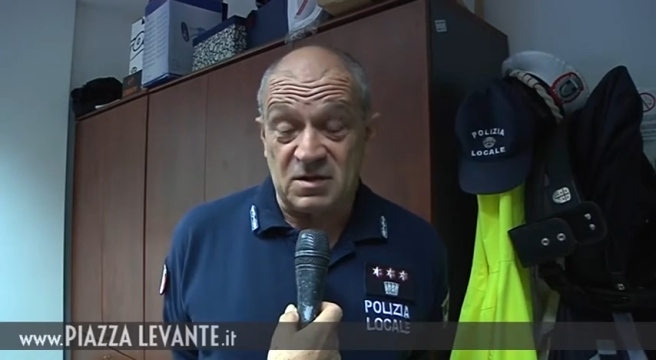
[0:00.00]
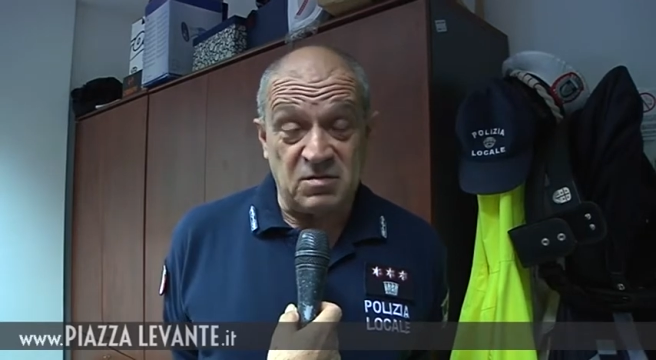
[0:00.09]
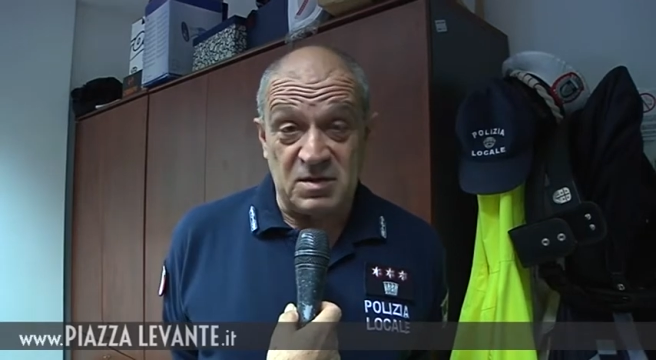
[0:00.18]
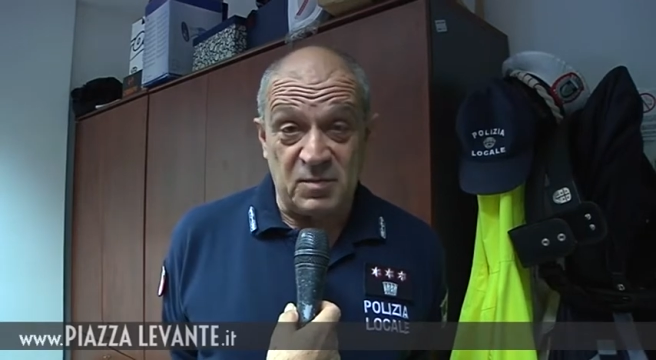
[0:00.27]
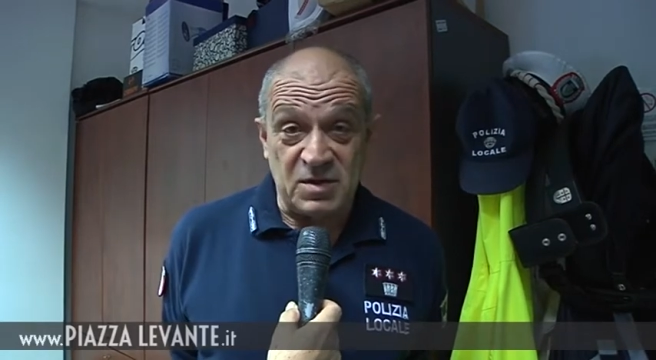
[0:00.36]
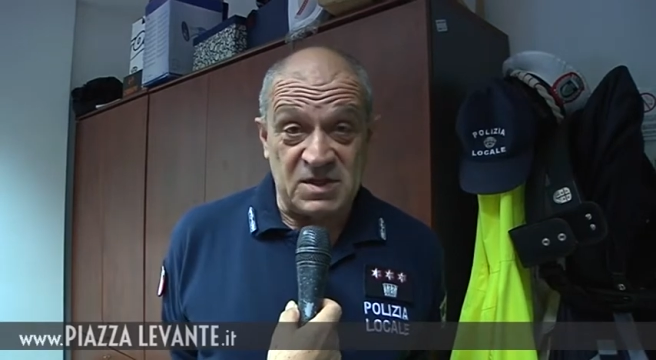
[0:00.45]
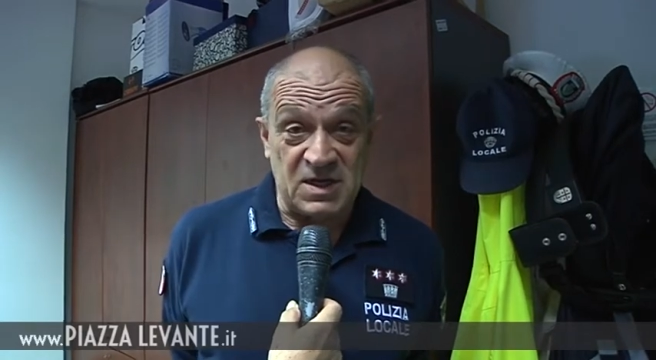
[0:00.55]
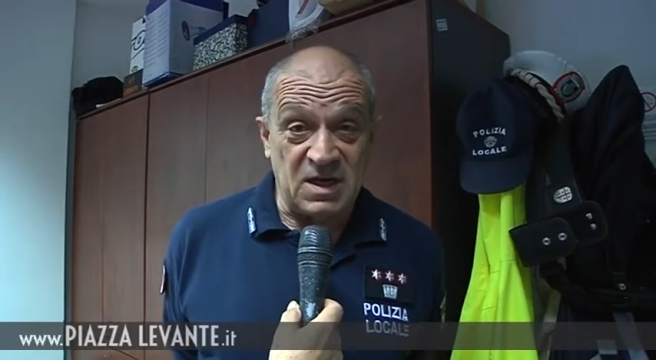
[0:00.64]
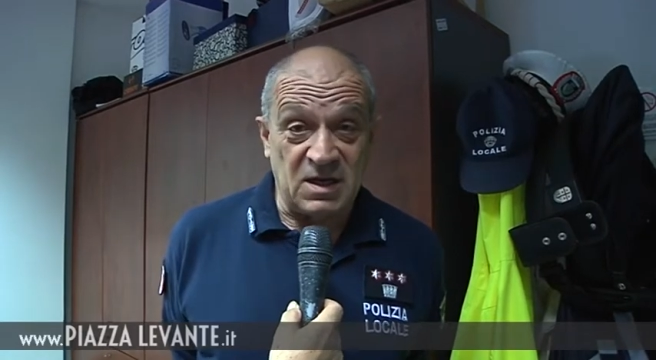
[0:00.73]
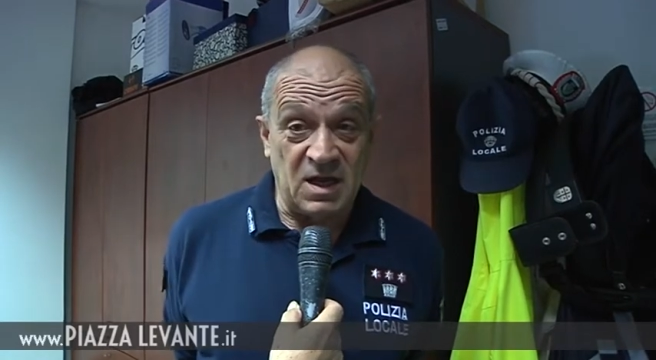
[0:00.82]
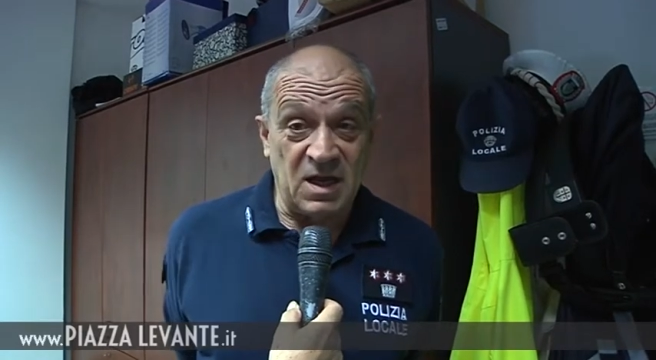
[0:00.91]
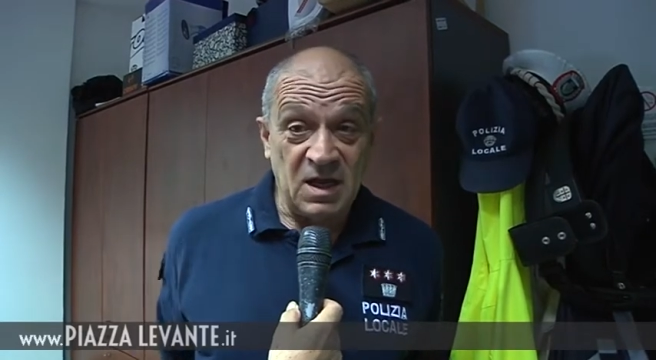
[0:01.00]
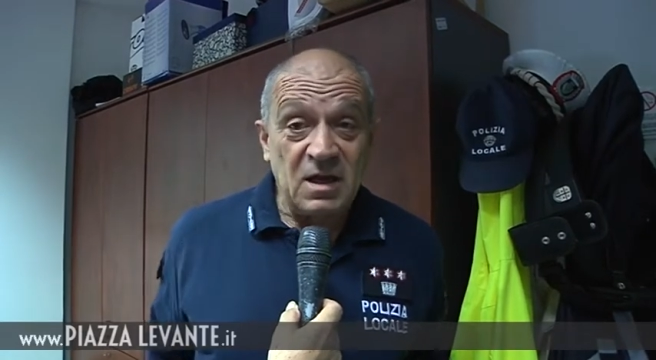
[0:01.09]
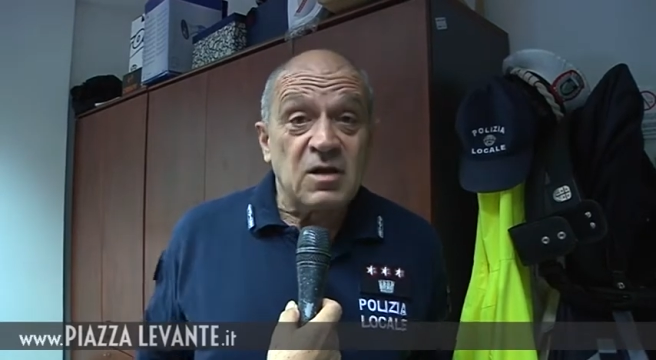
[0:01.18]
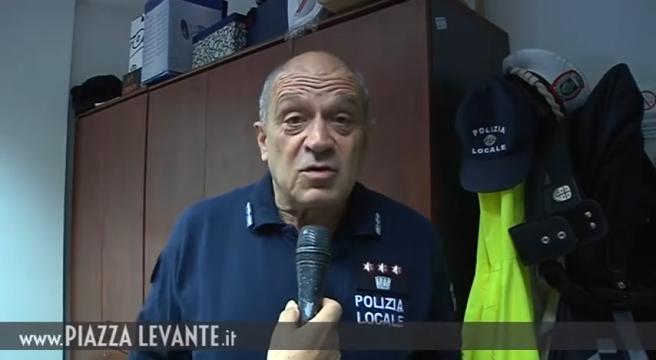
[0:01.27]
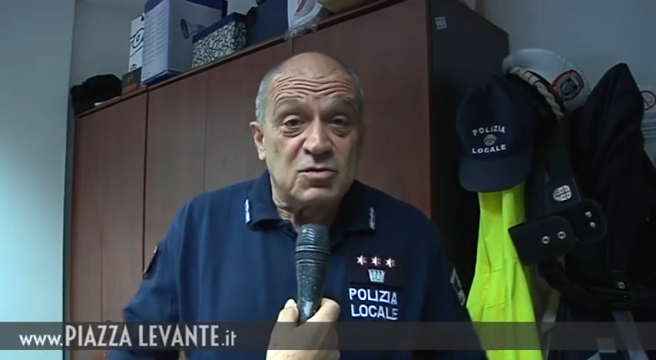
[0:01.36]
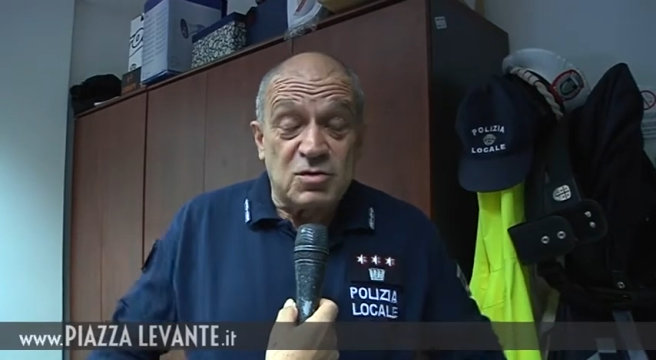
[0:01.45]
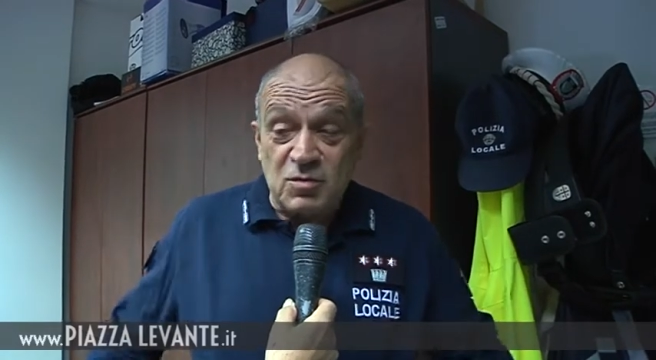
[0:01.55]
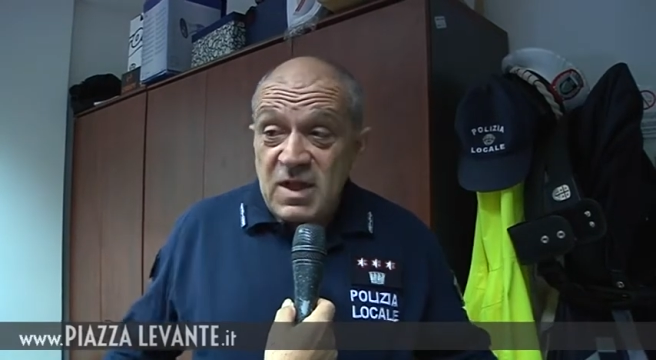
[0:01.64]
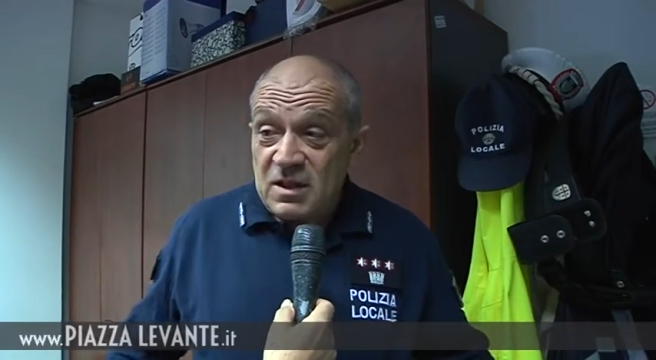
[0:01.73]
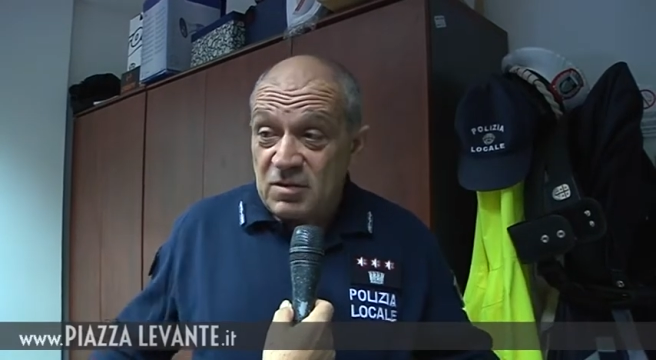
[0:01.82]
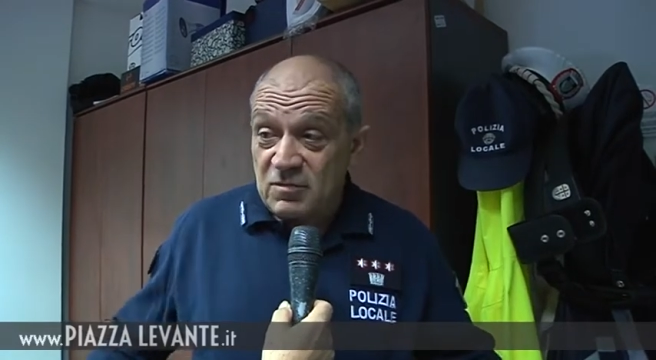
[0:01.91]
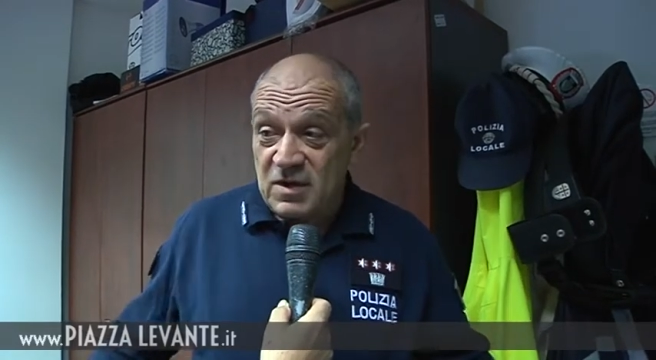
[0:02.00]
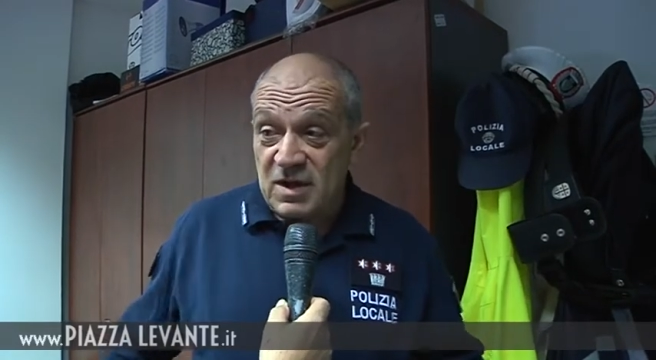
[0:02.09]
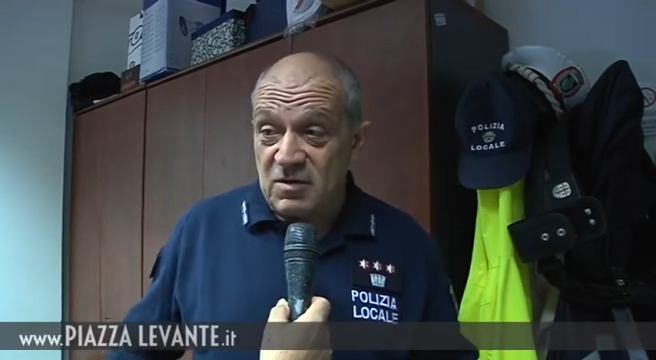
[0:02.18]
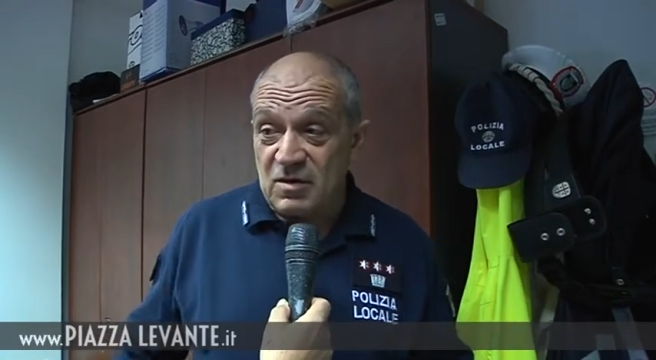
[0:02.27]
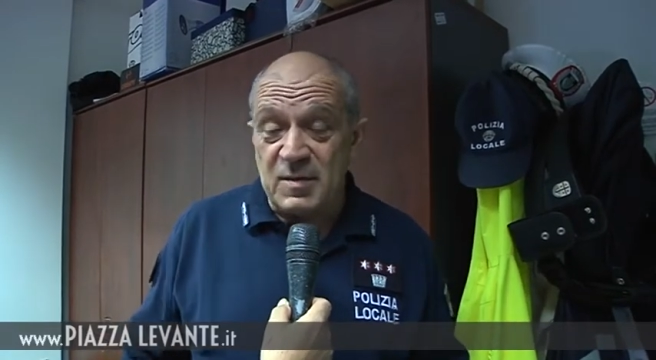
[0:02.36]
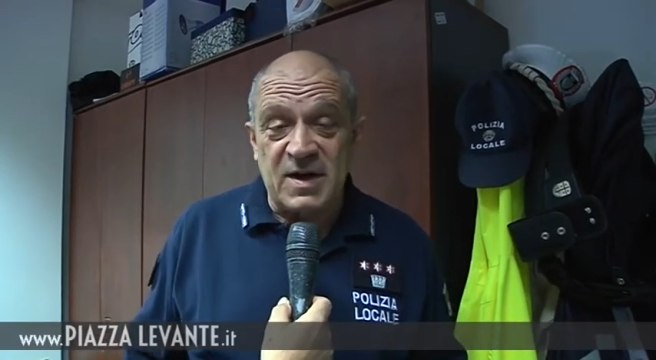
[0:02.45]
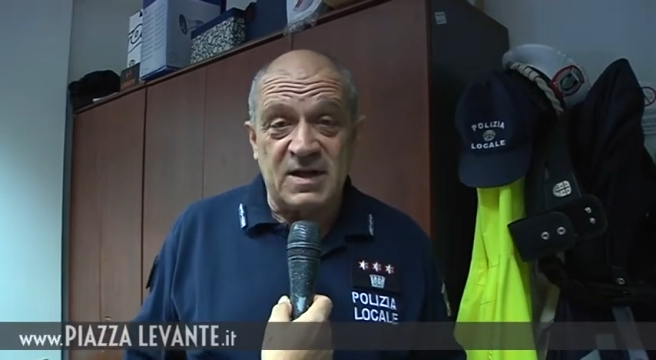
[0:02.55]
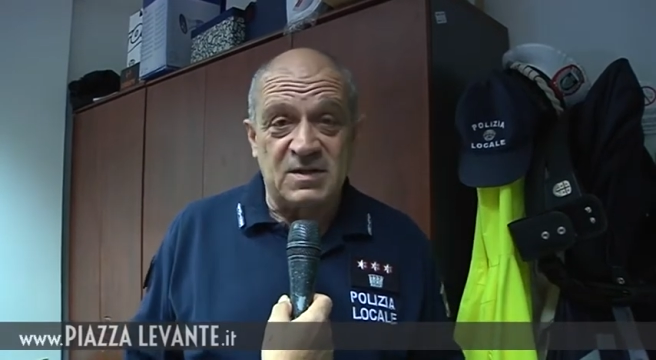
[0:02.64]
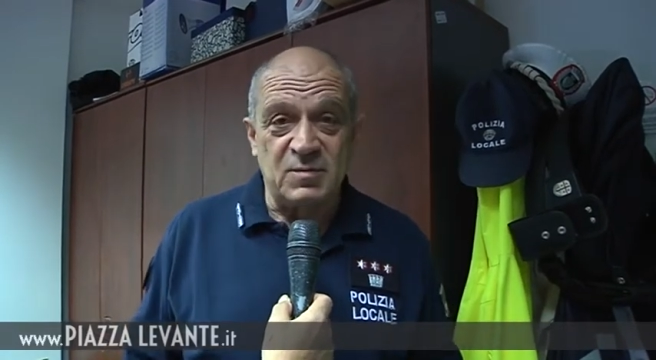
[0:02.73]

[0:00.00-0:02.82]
quindi può essere anche costruito un veicolo a braccia,